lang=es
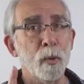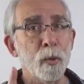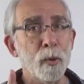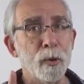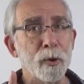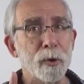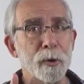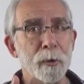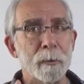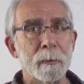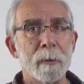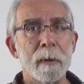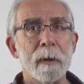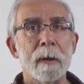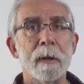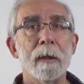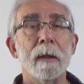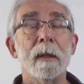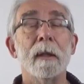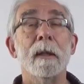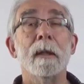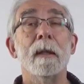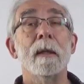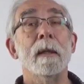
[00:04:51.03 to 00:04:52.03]
1.
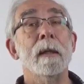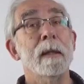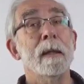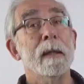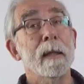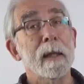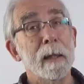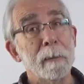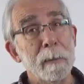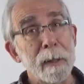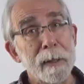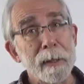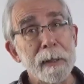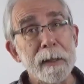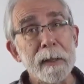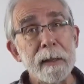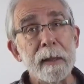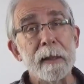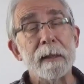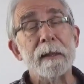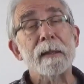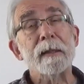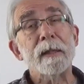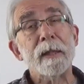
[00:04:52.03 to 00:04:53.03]
La
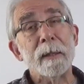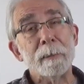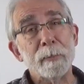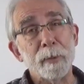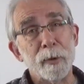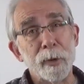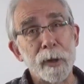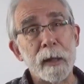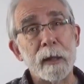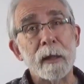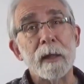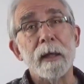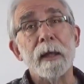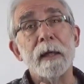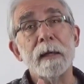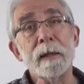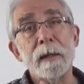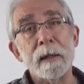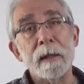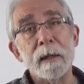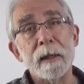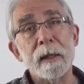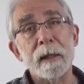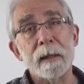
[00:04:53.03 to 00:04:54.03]
manía de poner
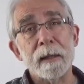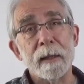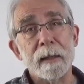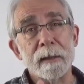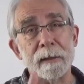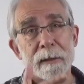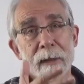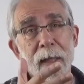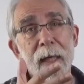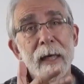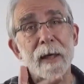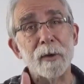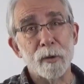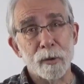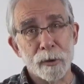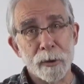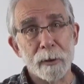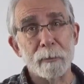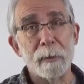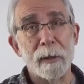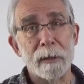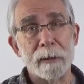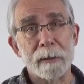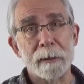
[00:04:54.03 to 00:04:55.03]
etiquetas a
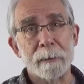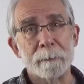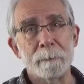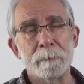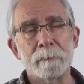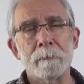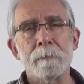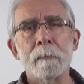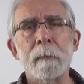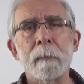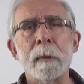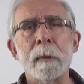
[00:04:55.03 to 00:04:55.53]
los demás.